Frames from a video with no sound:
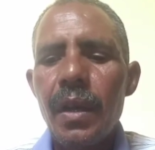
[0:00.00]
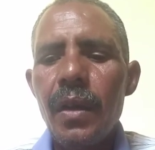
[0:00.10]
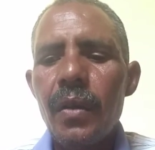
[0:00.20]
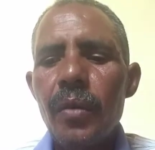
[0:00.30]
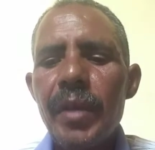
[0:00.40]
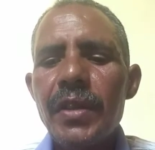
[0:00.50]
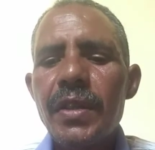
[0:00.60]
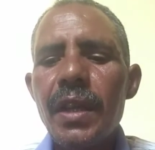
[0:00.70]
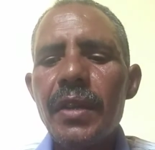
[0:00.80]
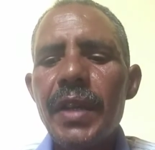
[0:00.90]

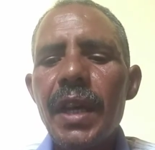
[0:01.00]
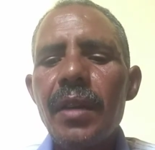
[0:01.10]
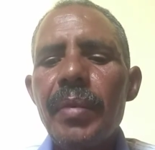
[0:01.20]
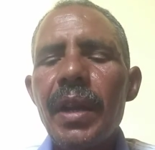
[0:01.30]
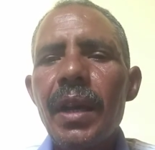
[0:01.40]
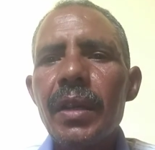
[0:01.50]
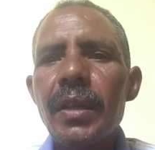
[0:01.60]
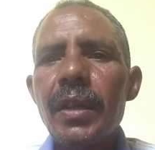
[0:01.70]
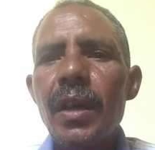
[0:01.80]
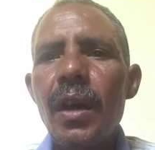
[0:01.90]
يمثل جانب
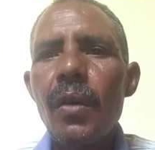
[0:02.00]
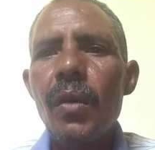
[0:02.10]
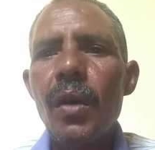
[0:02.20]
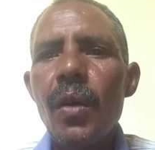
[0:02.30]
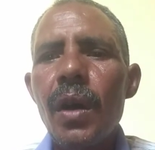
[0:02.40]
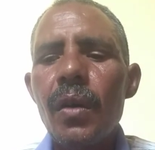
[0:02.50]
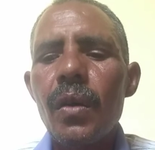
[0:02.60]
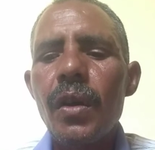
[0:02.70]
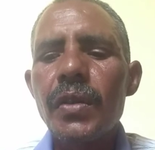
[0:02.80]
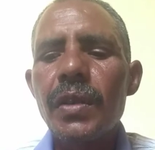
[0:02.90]
الحقيقة وهو
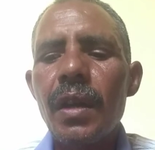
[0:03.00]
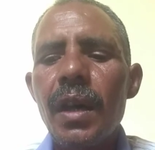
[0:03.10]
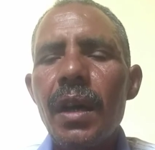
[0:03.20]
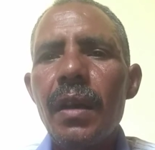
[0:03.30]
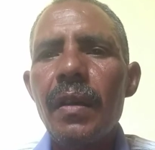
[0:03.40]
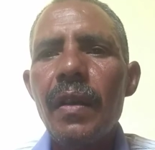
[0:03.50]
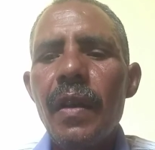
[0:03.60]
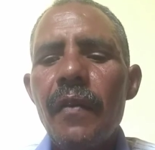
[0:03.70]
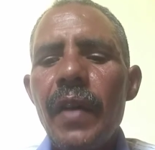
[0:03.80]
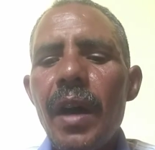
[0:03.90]
روح الصلاة
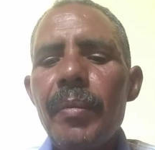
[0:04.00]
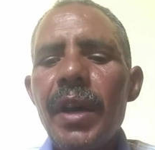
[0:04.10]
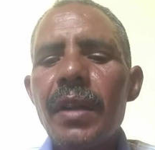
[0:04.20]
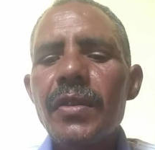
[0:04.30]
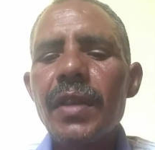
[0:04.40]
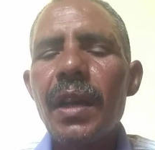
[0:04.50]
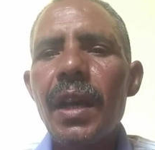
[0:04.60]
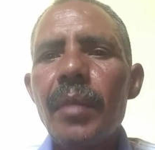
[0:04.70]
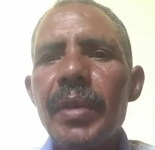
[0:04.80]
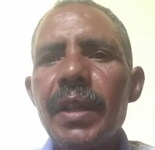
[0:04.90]
فأعمال
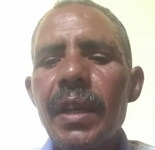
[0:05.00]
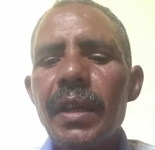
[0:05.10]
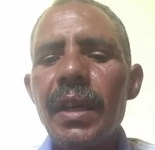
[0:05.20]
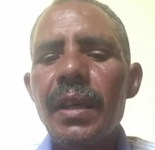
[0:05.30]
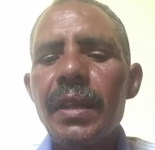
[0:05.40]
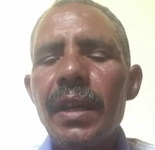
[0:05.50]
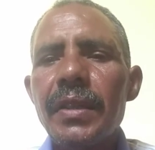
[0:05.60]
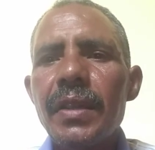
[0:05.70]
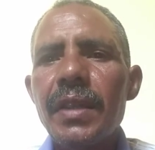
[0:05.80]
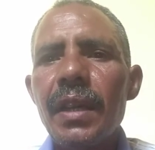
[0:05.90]
الصلاة البدنية هي
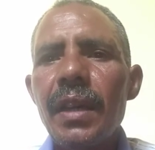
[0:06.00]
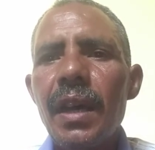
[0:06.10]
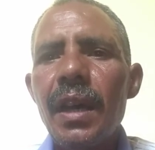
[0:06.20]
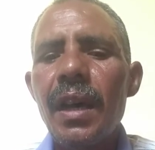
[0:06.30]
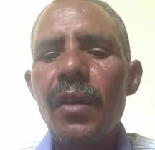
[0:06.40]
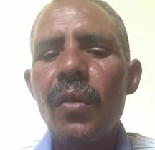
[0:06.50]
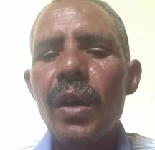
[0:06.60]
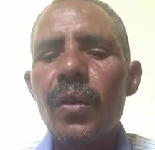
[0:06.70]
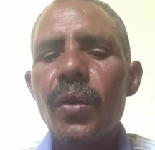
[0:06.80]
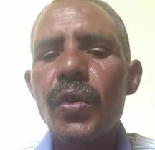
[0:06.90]
جسدها
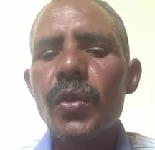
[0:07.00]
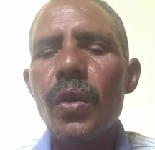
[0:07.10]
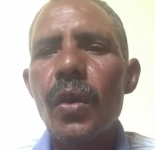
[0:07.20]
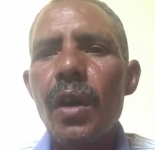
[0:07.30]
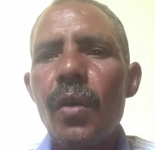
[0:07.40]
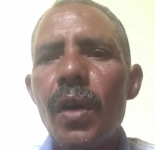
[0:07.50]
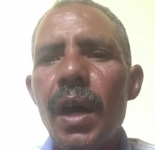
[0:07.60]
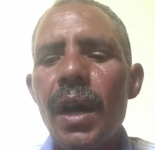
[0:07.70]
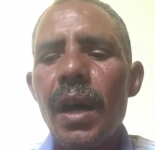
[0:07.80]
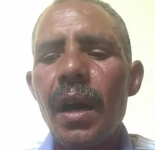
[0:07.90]
والخشوع
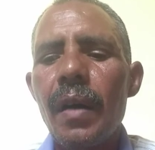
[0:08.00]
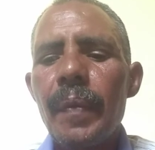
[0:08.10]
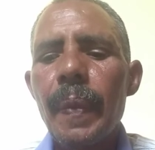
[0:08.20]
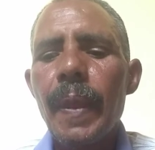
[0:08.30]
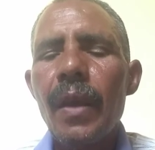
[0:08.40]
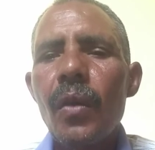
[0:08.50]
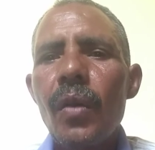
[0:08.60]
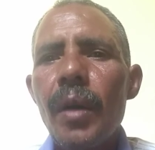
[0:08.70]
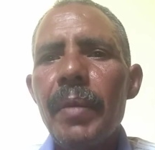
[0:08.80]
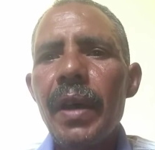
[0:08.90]
روحها
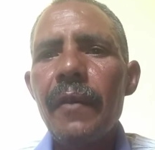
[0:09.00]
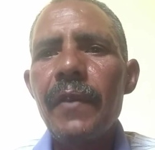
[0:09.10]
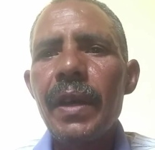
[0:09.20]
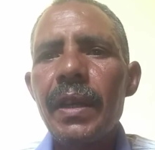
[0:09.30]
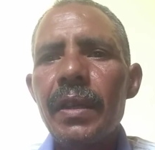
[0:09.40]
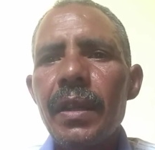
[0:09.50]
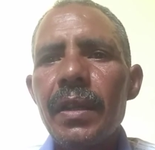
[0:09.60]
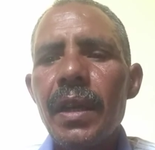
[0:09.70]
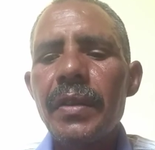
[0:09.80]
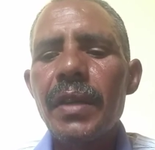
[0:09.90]
وما
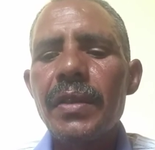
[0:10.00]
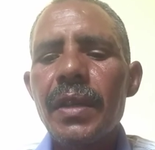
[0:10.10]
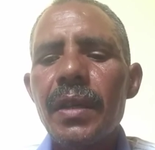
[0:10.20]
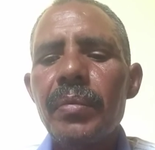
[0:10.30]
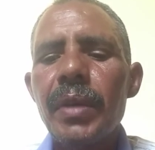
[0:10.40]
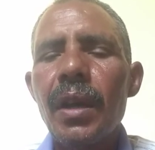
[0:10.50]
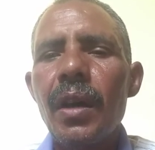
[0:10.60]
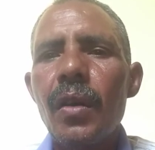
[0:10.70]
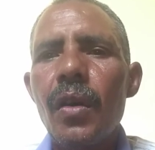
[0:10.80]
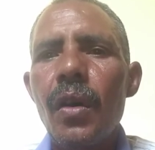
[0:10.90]
فائدة الجسد
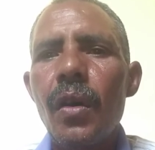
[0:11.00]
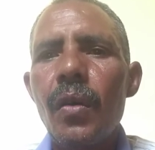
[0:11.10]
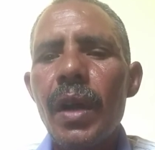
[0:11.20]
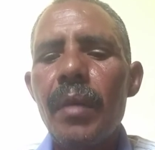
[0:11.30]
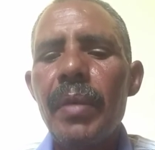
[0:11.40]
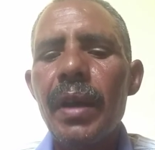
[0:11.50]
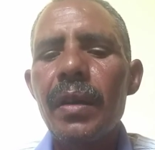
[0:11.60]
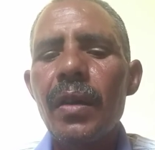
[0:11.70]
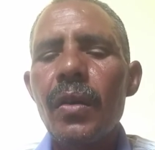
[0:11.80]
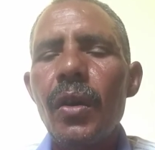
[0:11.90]
بلا روح وكما
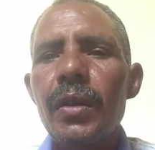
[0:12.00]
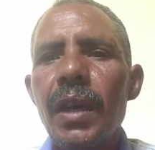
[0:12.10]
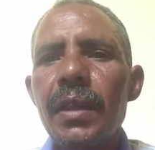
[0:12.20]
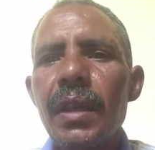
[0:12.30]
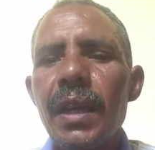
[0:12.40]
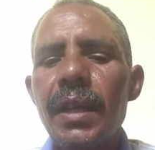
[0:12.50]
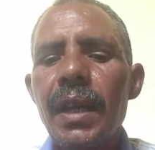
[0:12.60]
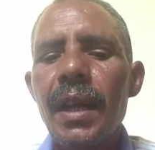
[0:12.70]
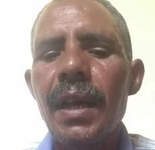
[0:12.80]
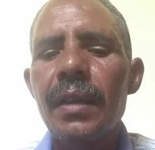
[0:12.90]
أن الروح تحتاج
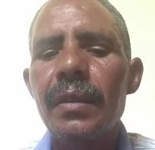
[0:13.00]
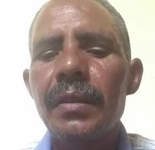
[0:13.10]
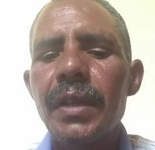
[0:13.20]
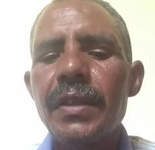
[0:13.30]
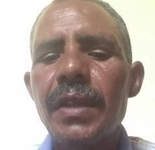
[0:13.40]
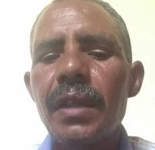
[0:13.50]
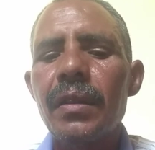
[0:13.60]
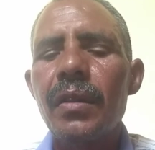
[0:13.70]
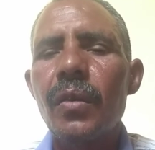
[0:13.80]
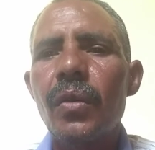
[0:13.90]
إلى
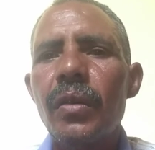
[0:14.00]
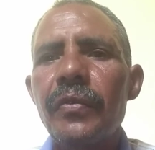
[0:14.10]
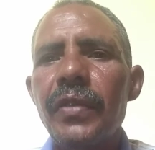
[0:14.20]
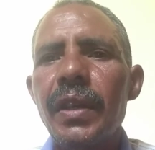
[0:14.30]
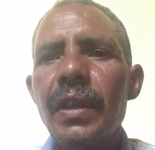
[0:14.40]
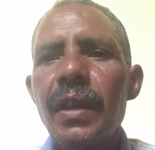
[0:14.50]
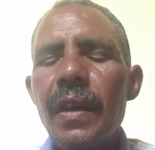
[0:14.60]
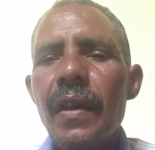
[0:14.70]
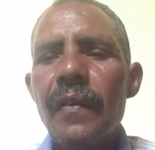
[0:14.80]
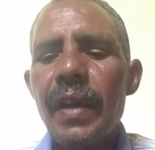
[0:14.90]
جسد تقوم فيه
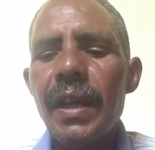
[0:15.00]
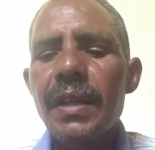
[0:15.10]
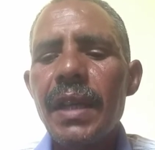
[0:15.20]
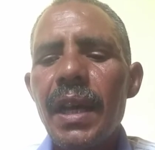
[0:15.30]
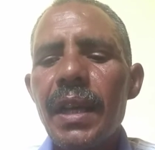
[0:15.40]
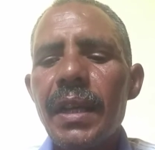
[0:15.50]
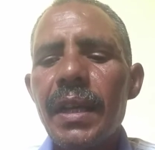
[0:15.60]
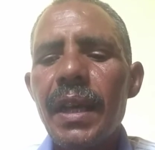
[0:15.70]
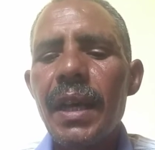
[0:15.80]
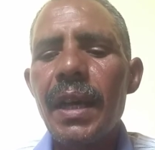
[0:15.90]
فكذلك